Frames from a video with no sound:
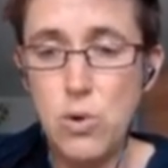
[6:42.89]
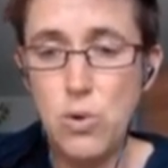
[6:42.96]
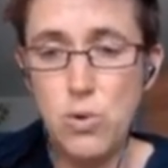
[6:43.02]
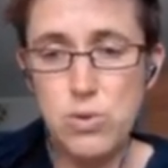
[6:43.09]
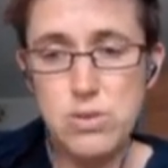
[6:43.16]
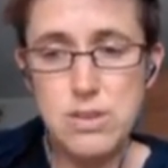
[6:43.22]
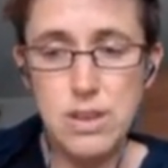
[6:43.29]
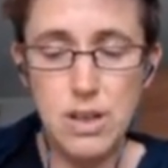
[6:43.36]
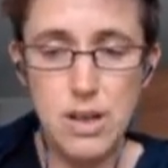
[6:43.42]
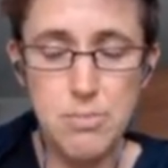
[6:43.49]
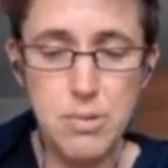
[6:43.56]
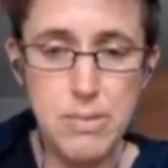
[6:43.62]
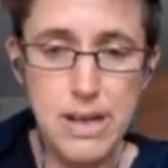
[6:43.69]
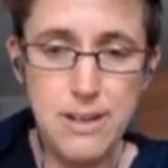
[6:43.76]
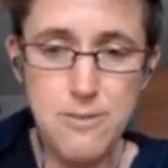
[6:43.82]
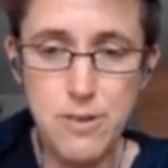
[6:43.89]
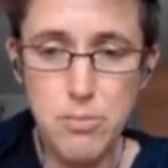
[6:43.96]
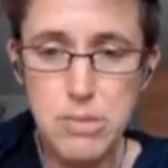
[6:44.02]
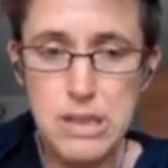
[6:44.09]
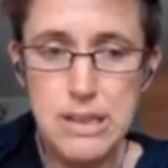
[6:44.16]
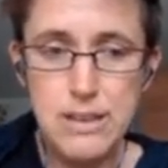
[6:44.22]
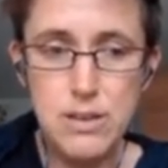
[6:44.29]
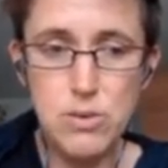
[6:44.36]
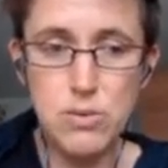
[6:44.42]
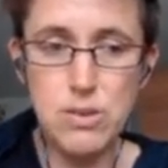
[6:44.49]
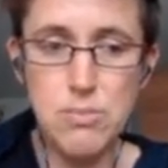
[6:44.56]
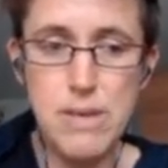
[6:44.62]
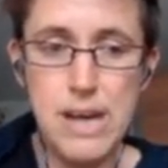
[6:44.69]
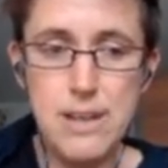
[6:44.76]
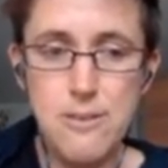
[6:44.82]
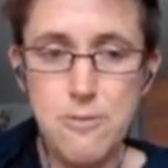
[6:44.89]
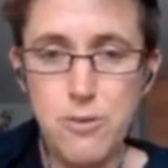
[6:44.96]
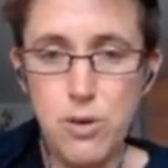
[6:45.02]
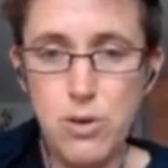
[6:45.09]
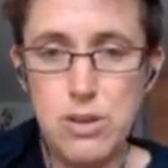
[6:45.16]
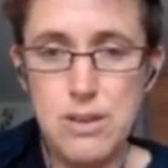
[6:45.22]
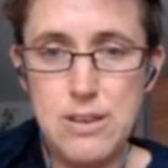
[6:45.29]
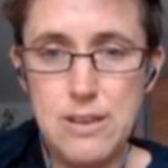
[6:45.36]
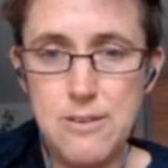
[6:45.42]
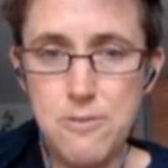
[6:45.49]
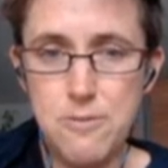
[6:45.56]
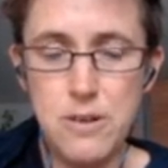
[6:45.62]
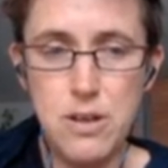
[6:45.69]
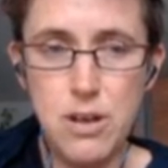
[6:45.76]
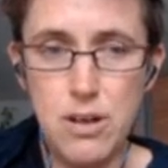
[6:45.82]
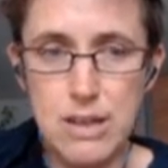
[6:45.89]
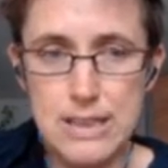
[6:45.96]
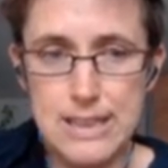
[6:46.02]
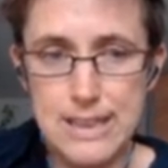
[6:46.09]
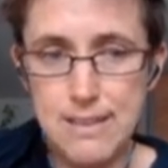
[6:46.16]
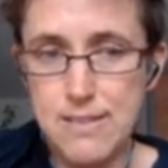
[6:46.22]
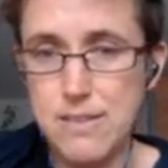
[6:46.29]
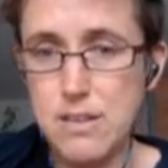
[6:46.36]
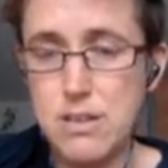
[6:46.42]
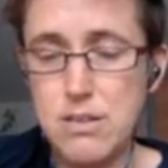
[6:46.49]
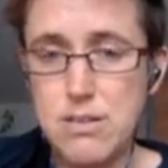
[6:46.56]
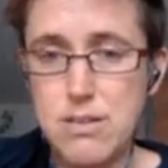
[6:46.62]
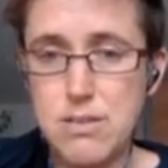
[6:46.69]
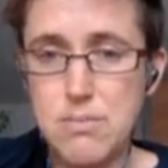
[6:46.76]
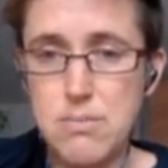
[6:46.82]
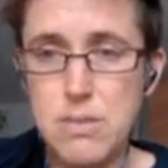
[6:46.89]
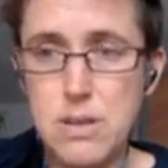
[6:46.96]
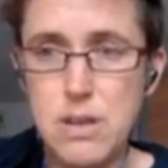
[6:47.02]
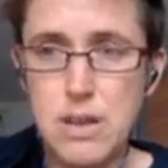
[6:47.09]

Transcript: Und ich habe meine Familie und meine Freunde vernachlässigt.